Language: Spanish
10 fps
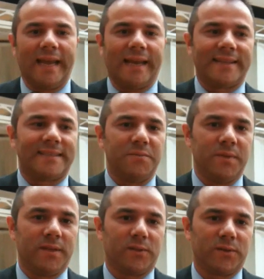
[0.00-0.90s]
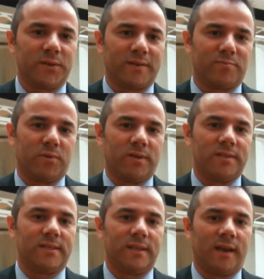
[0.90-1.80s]
el crecimiento
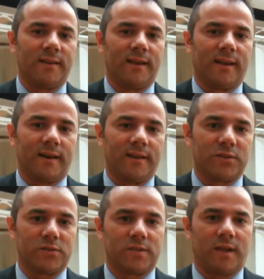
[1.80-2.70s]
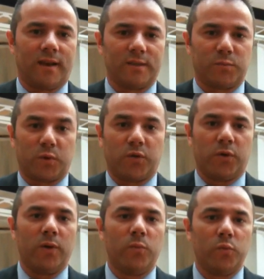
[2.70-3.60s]
exponencial de las redes sociales por
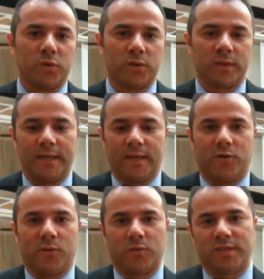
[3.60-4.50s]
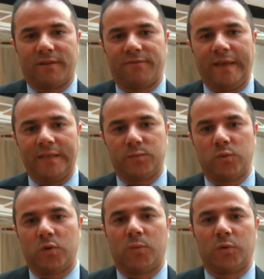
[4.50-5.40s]
todo el mundo como sea
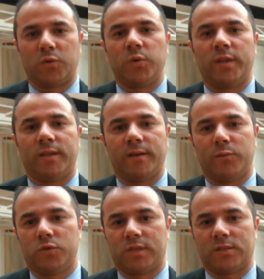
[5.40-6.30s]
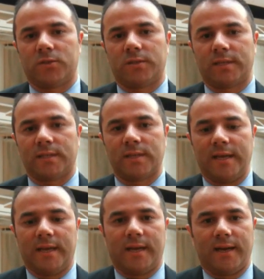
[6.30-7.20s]
Facebook, como Twitter y muchas otras,
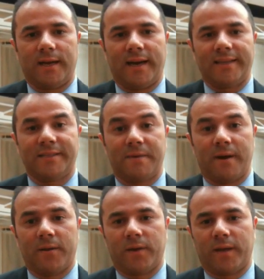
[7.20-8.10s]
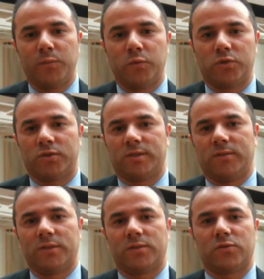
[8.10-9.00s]
ah, ha llevado a que muchos de
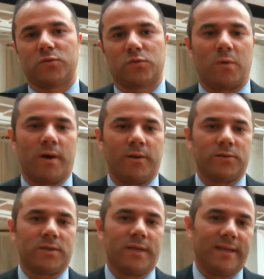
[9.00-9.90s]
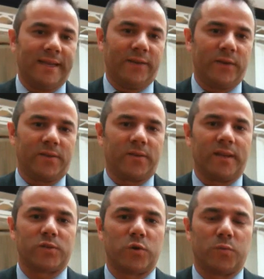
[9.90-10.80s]
nuestros usuarios dentro de
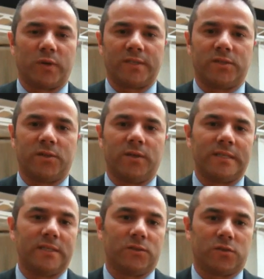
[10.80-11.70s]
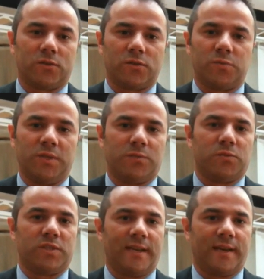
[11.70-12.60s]
las corporaciones y nosotros
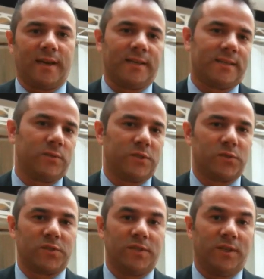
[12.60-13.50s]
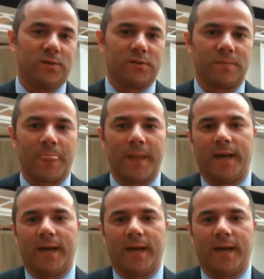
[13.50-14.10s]
mismos en la casa, nuestros hijos,